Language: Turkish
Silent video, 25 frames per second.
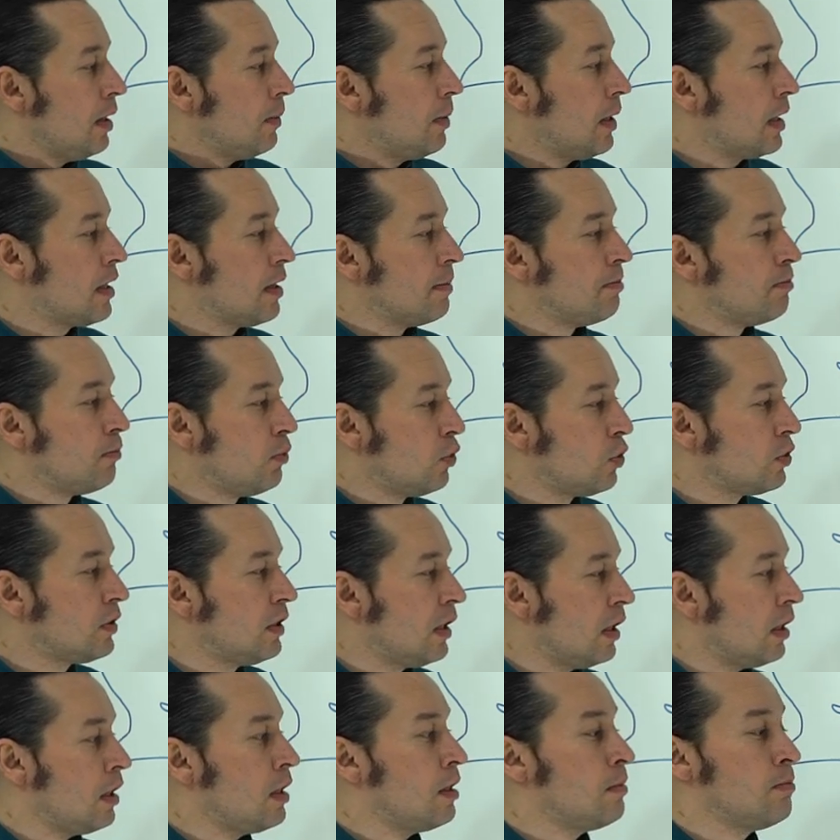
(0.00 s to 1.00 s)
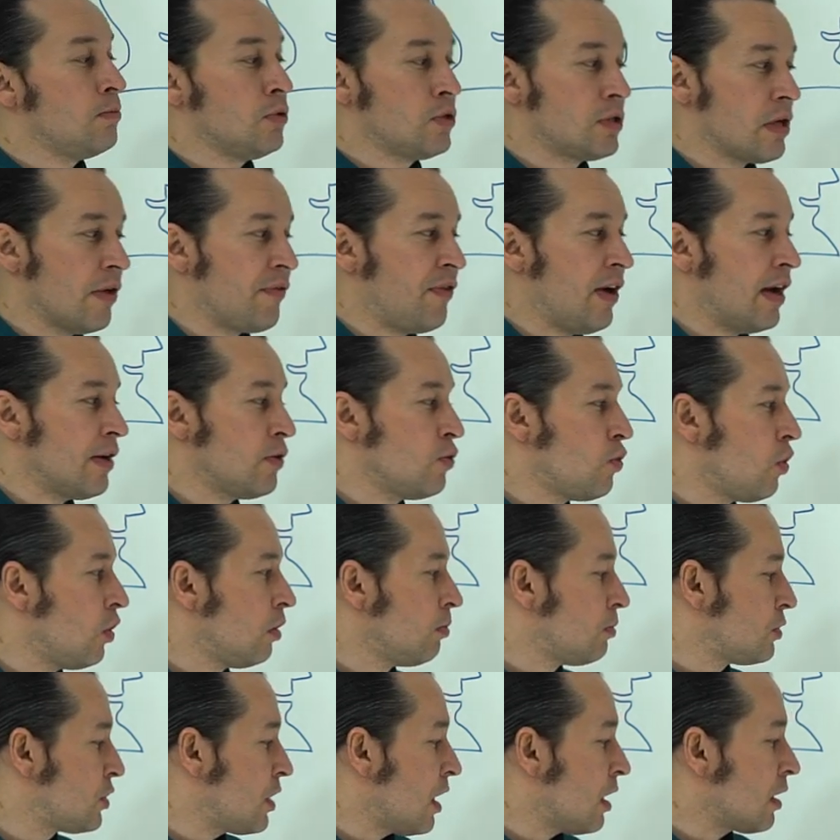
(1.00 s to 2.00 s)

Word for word: Bakın burada bu sefer ne olmuş